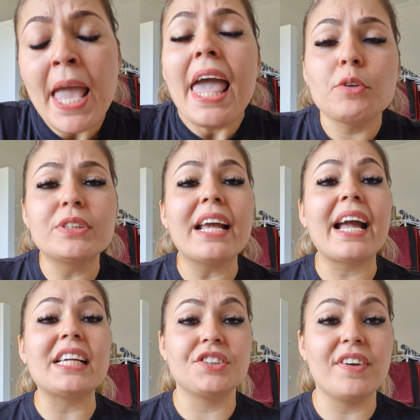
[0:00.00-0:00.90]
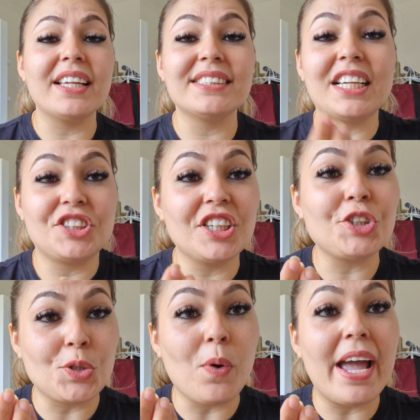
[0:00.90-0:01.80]
Eu sei que às vezes a
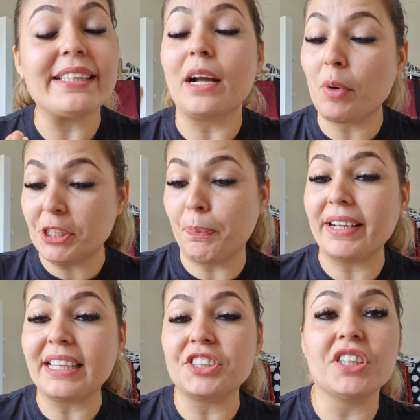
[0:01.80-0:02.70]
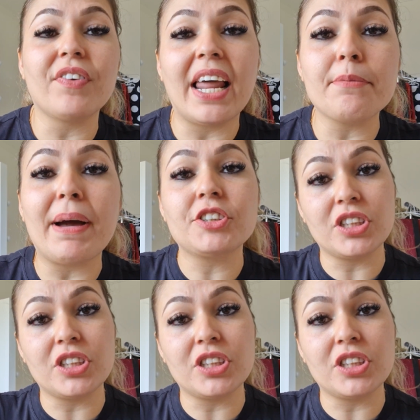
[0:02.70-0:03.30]
gente não é, tá com a expectativa lá embaixo.